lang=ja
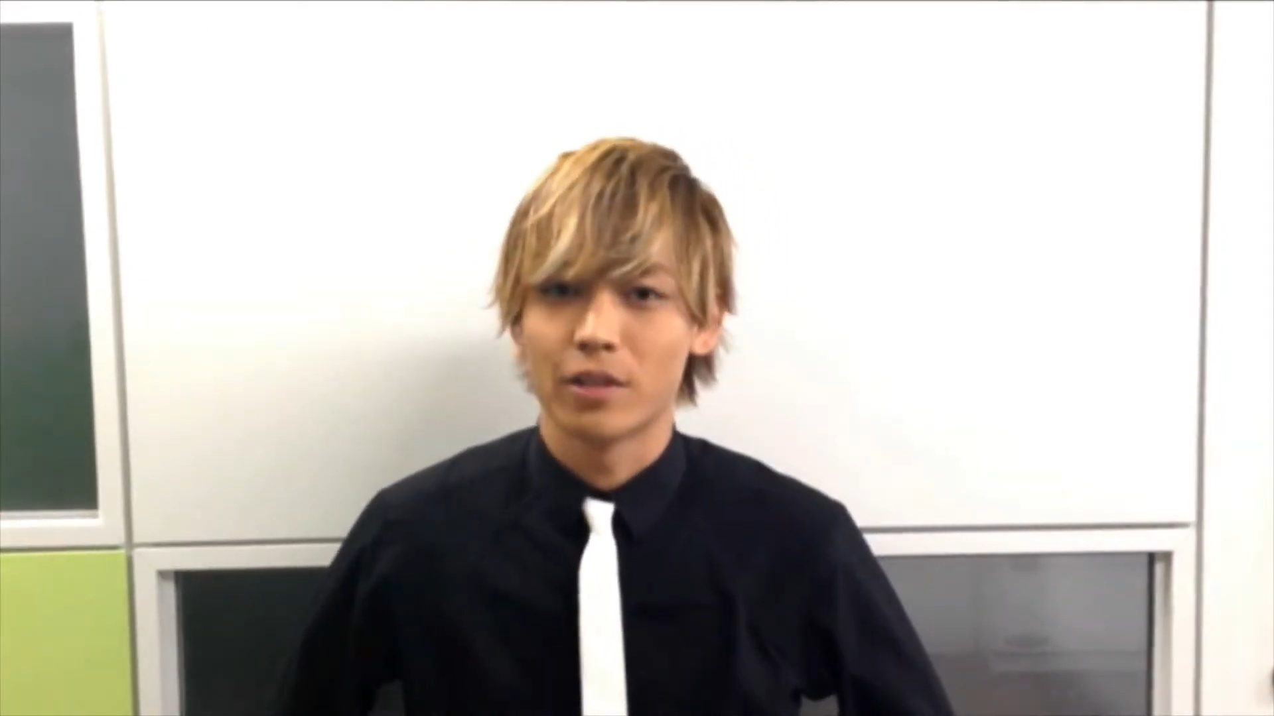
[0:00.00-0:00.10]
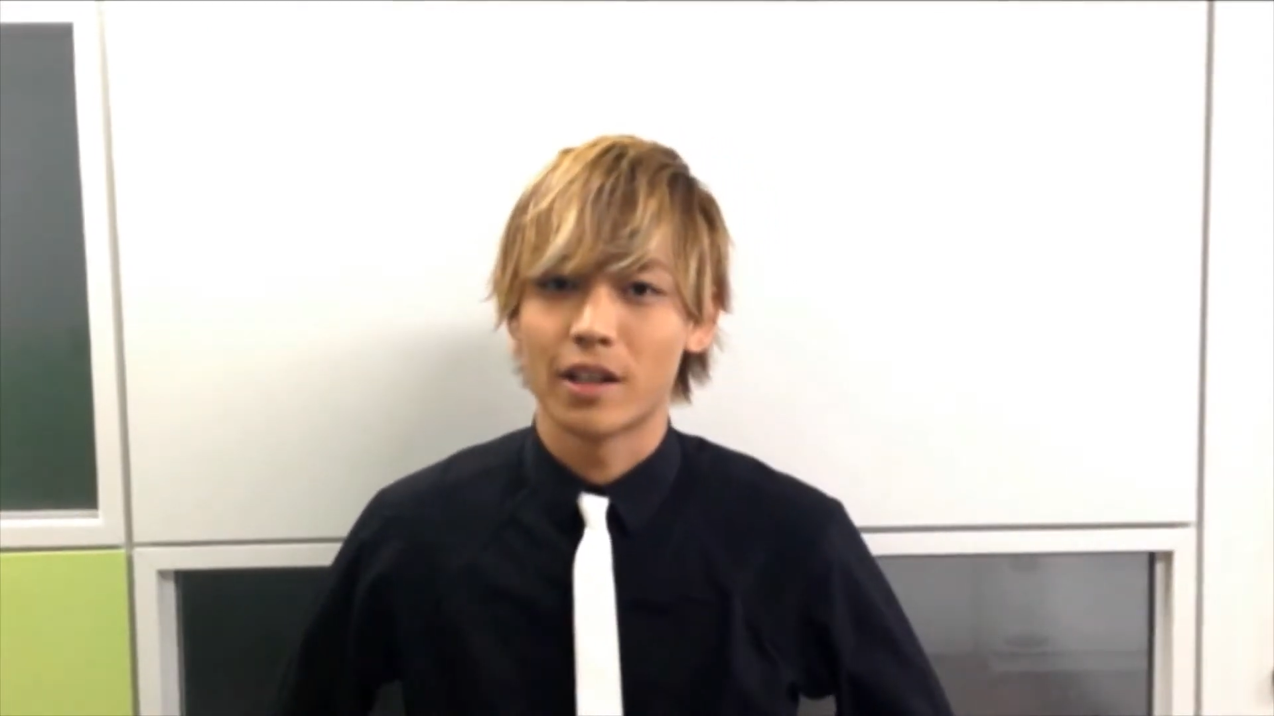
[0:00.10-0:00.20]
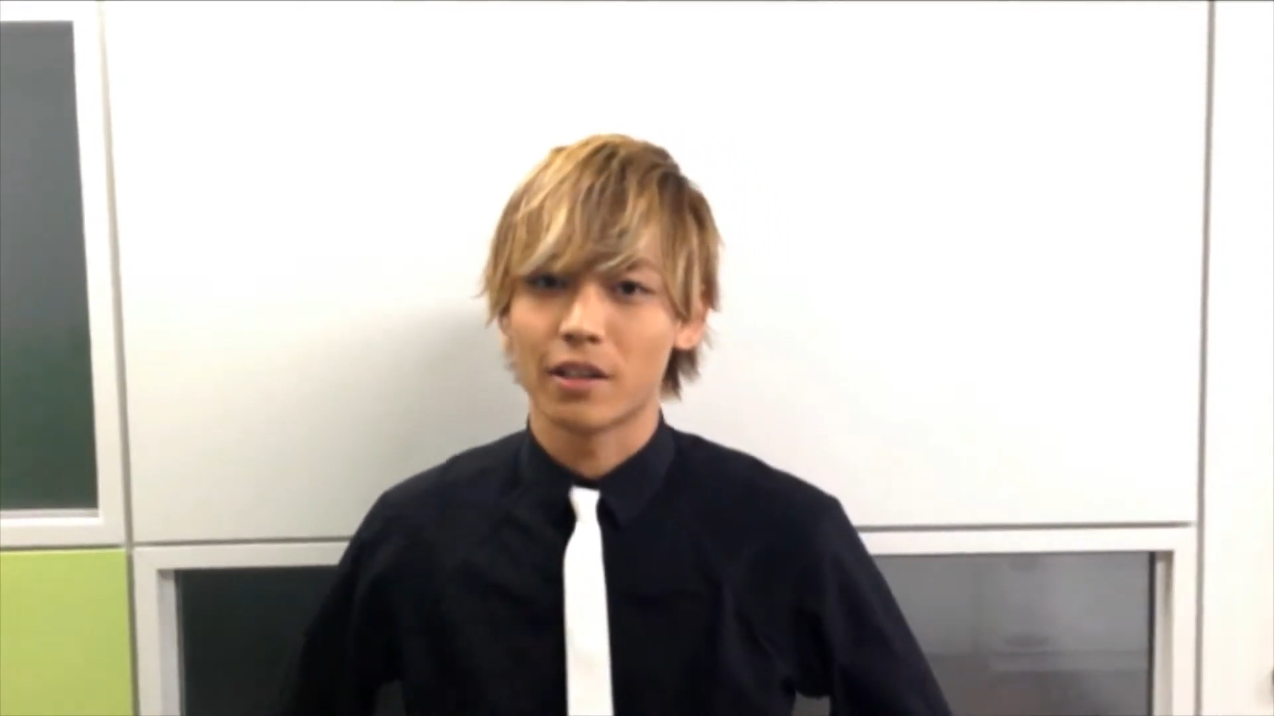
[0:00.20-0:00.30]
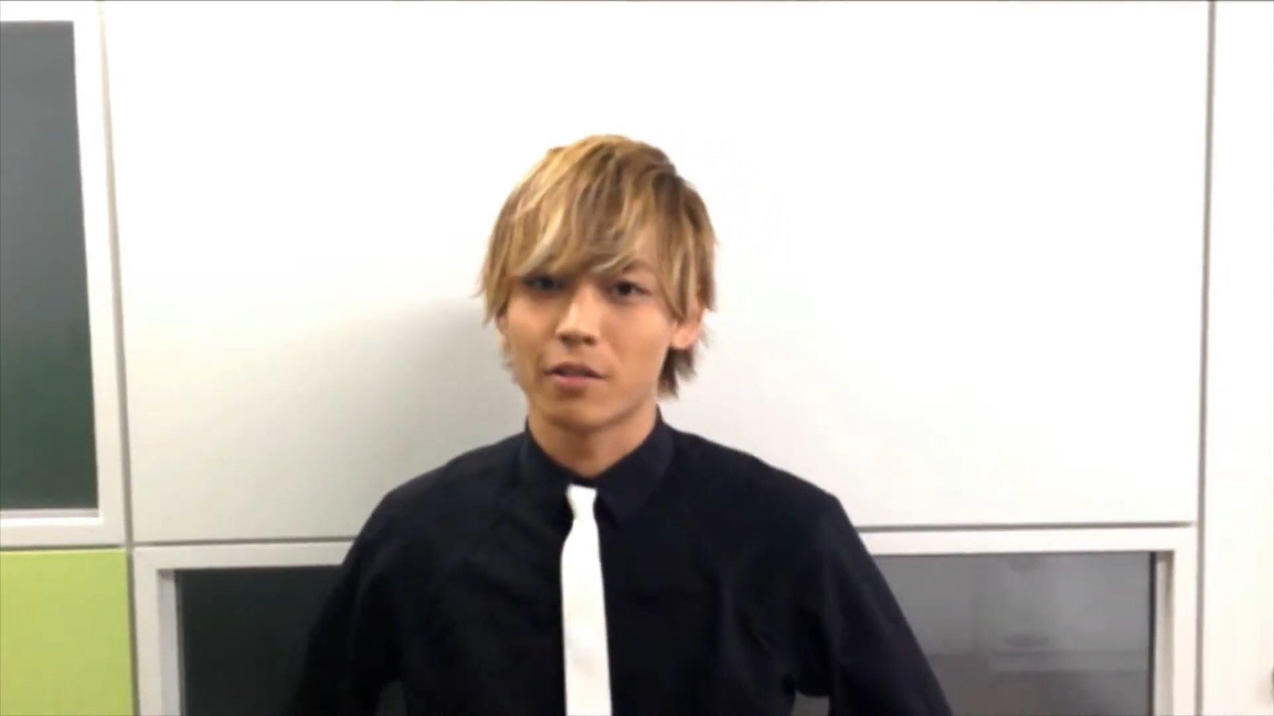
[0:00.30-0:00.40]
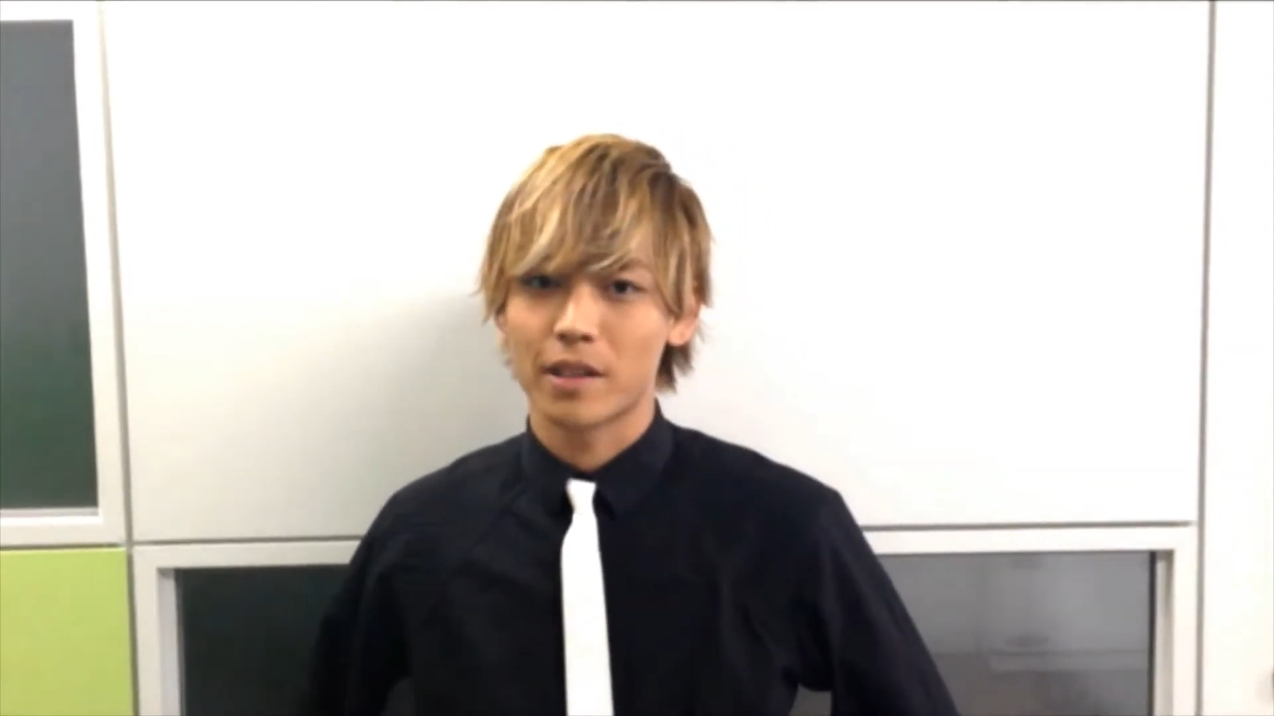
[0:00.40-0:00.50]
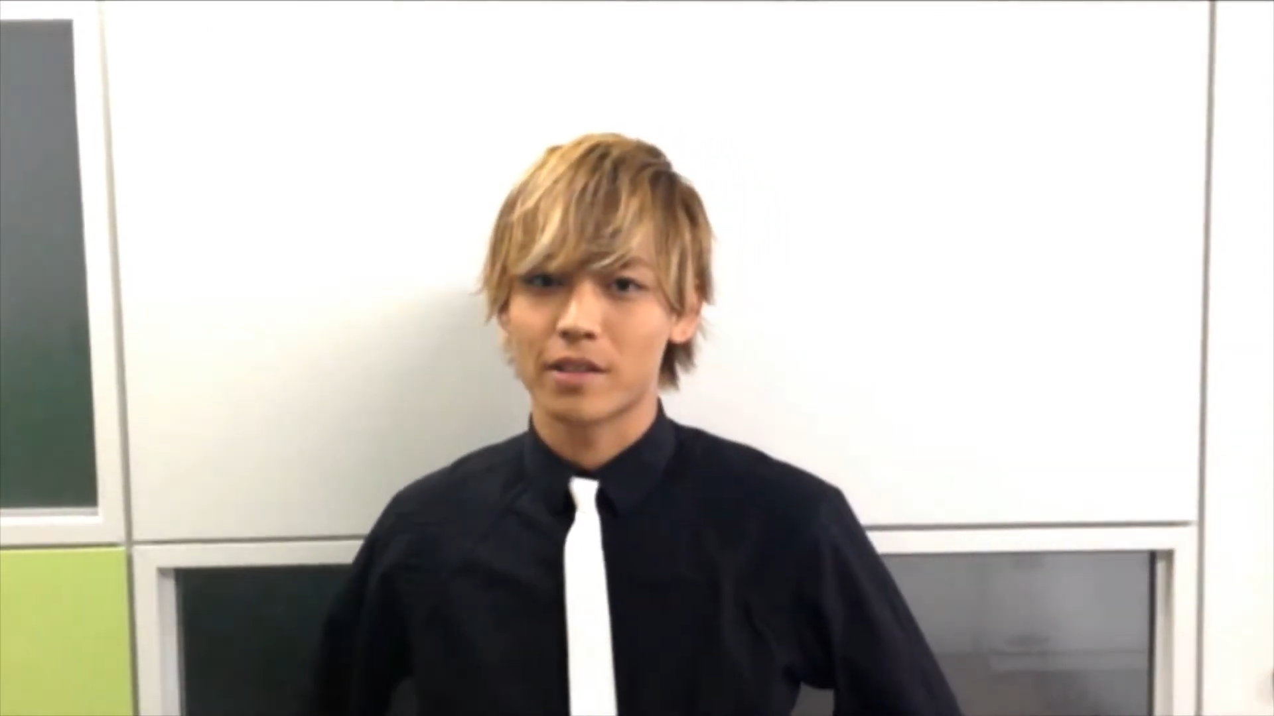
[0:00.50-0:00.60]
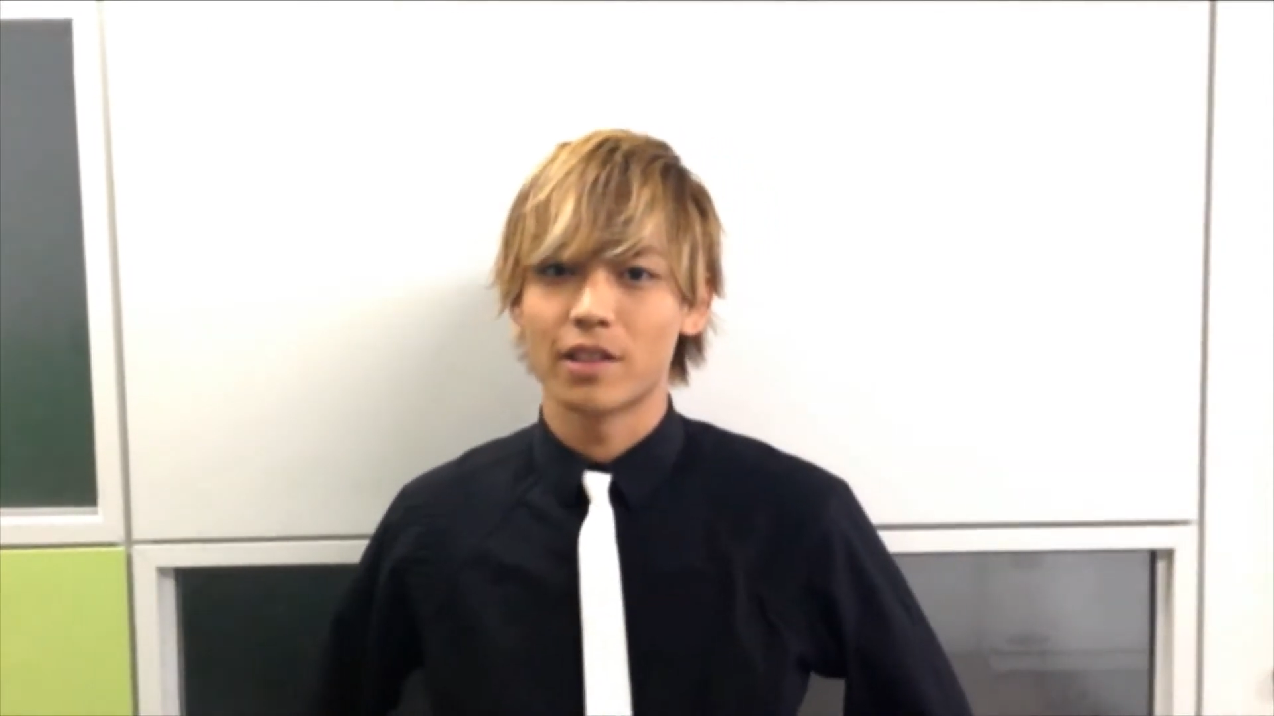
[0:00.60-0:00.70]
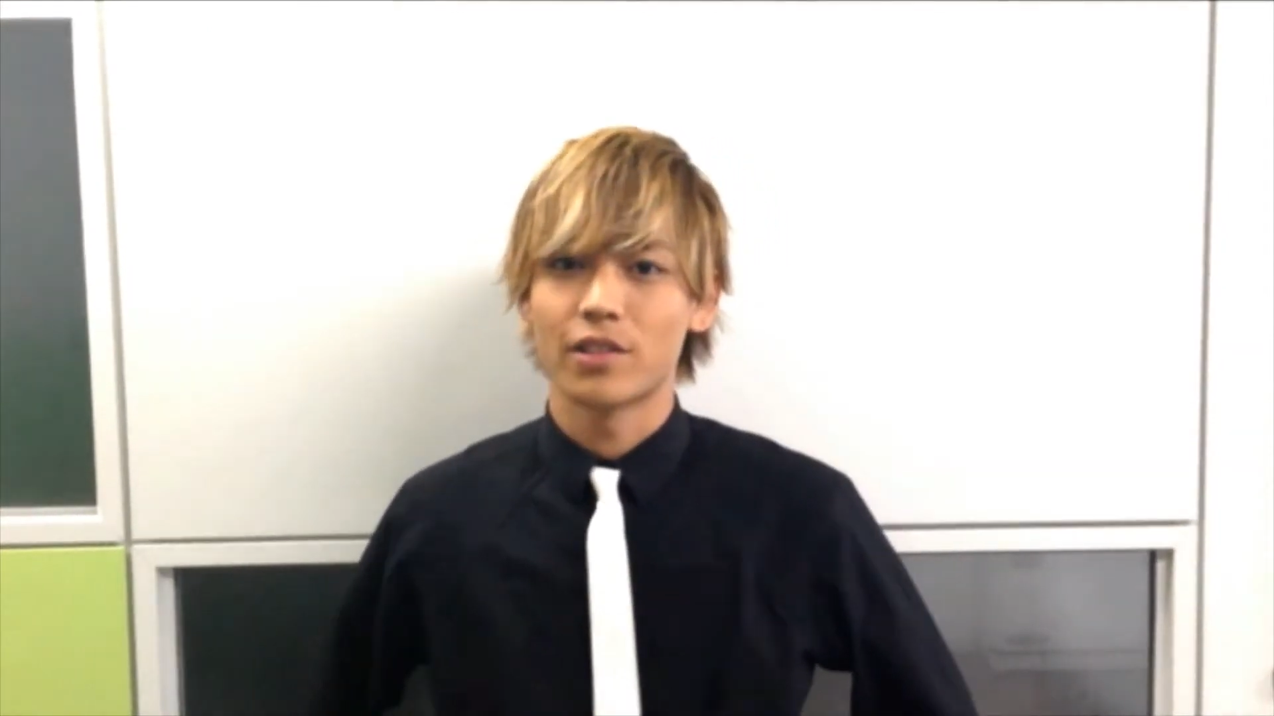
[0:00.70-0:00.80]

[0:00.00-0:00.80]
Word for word: リハの真っ最